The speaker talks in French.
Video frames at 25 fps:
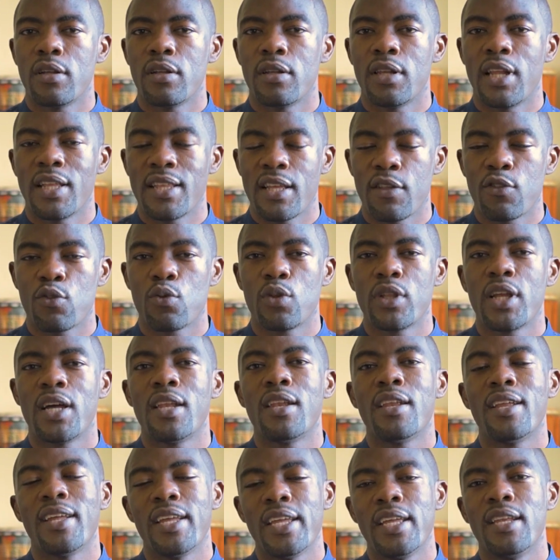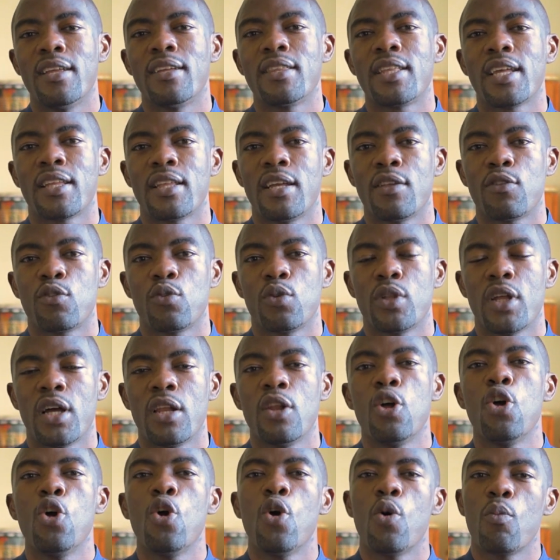la nationale et
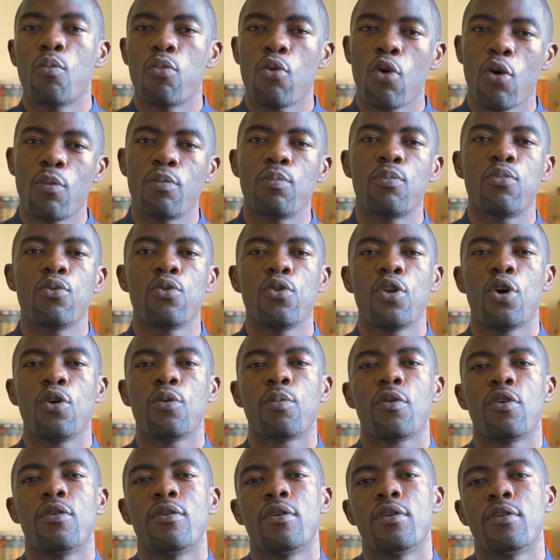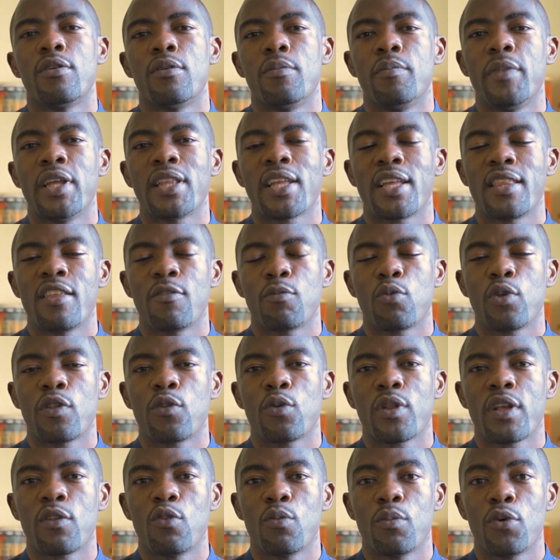l'internationale pour, pour leur euh, mettre à
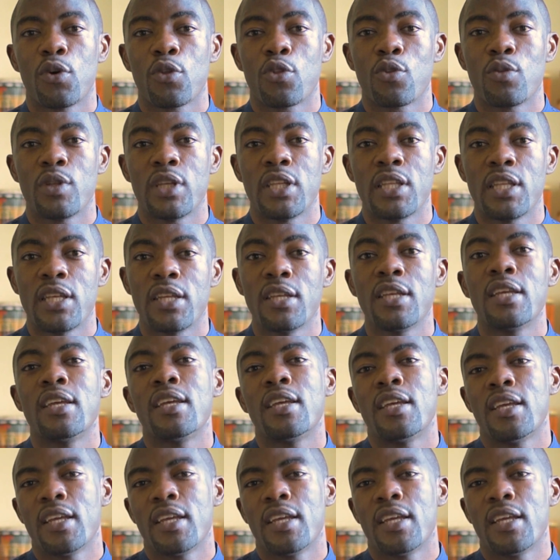disposition des opportunités.